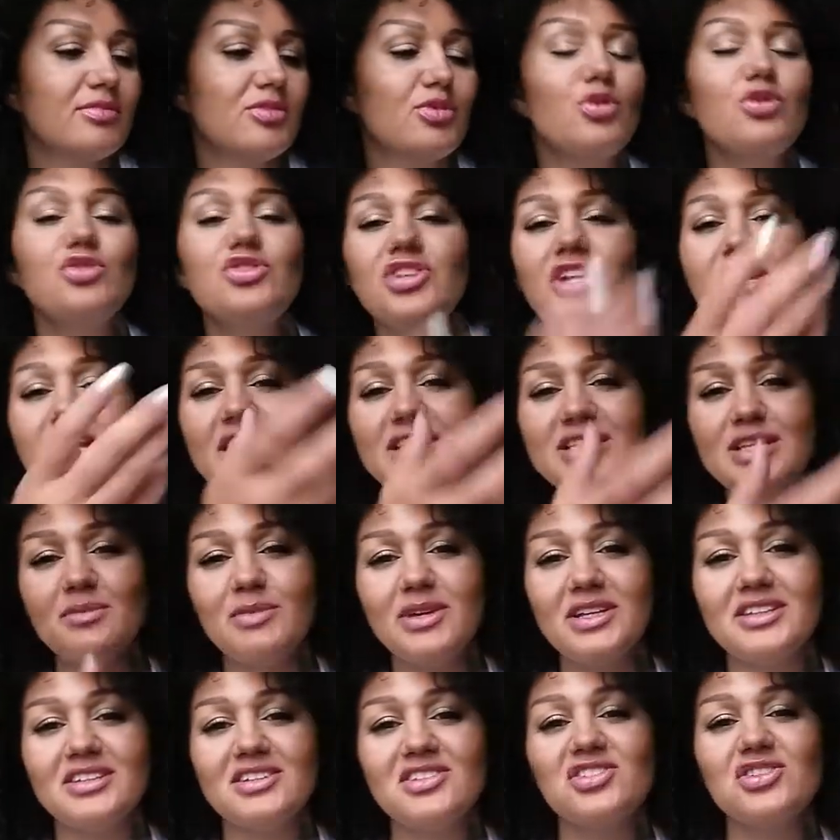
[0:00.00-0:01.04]
Türkçe
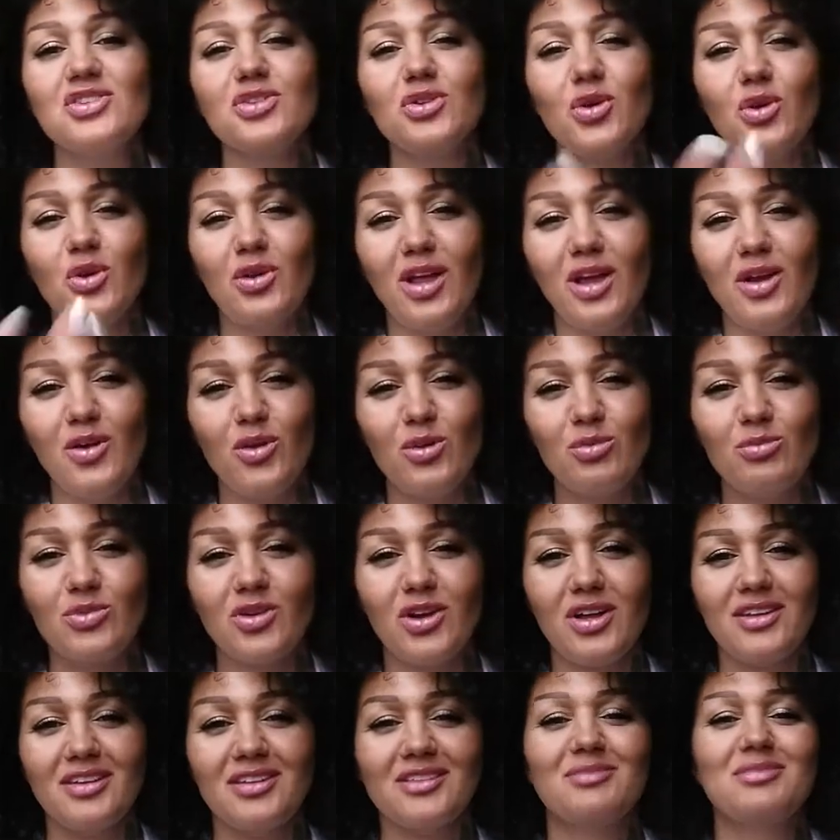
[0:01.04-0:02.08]
yazamadığı için kolay
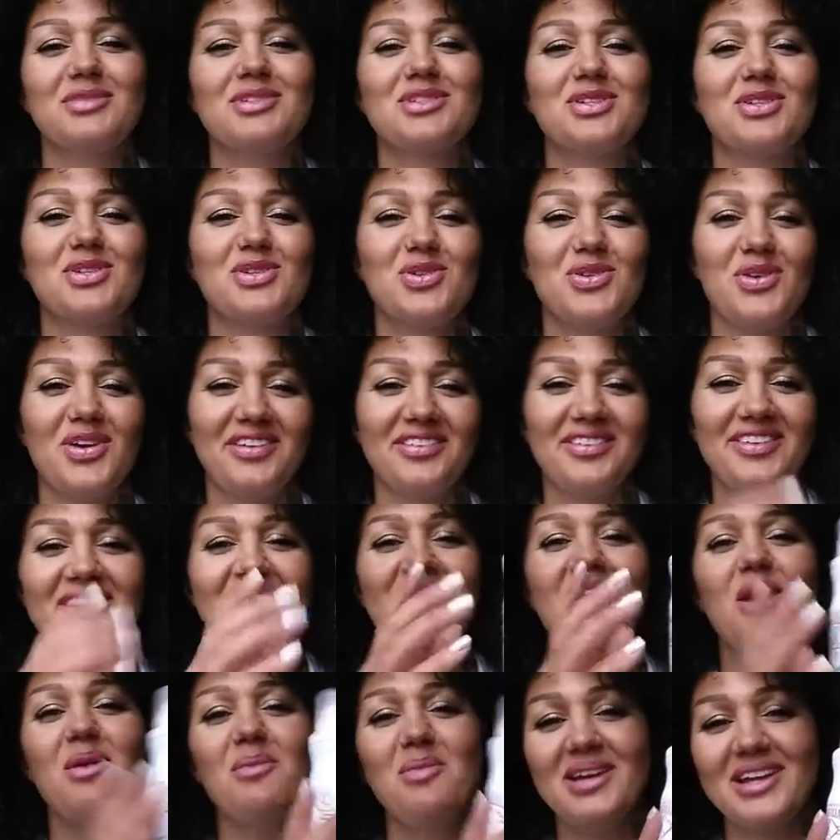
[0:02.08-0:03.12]
olmuyor anlatması şu
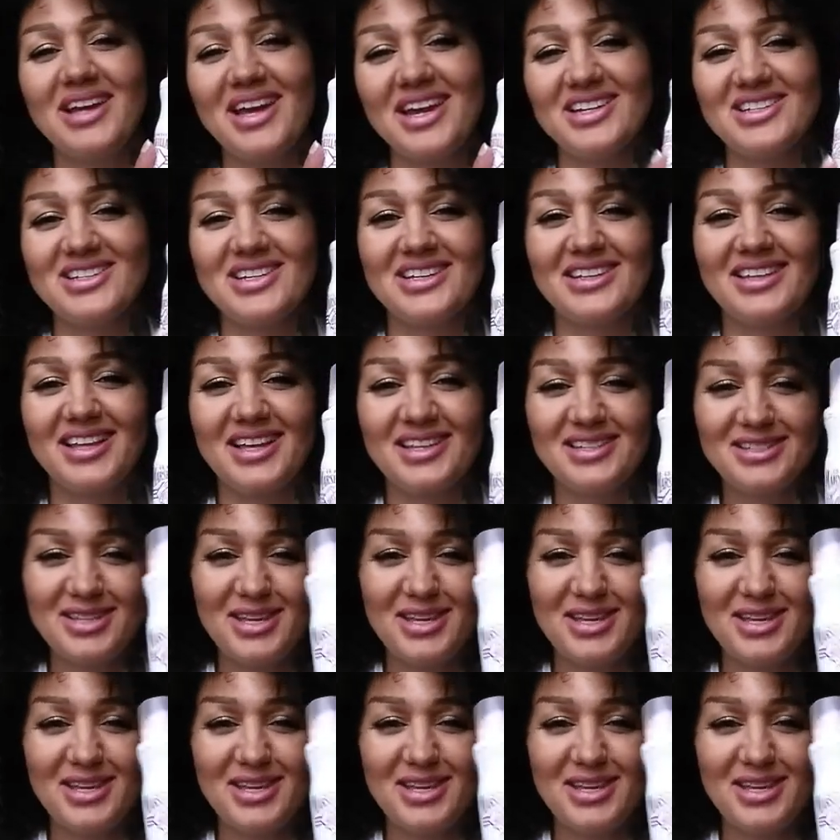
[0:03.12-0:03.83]
anda ama gerçekten